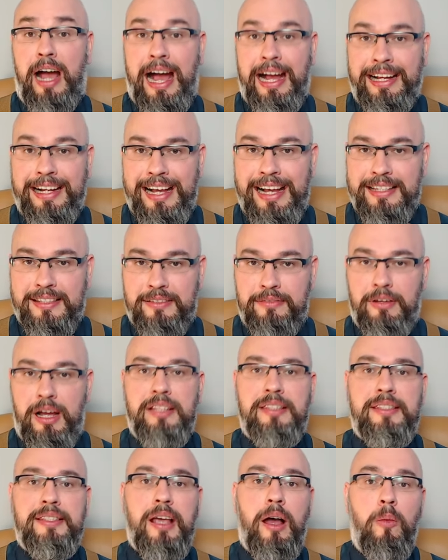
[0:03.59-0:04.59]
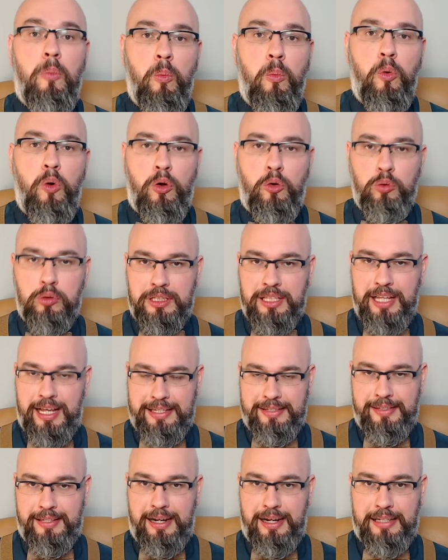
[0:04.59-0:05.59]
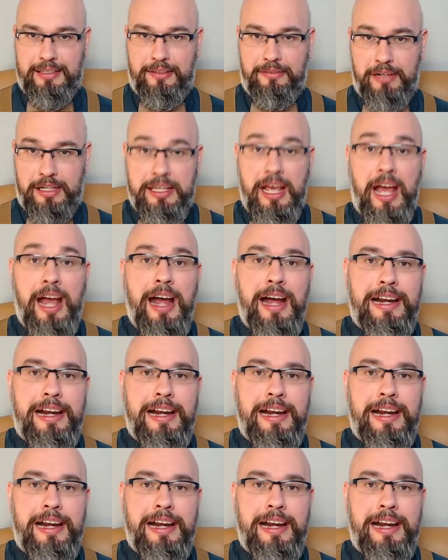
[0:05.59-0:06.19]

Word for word: оказывается, могут нас радовать.